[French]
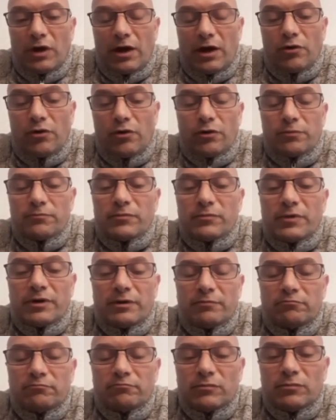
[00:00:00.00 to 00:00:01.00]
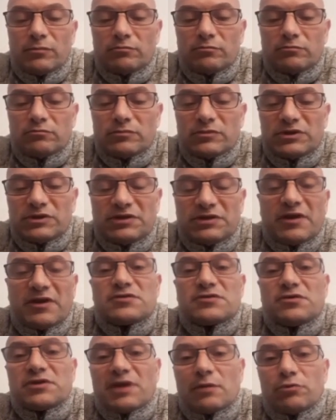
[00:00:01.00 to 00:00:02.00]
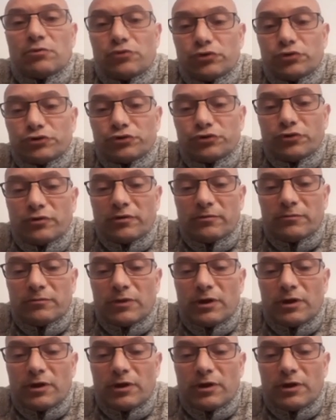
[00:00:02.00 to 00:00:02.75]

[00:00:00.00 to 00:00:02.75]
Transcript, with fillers: alors diverses tables de jeu.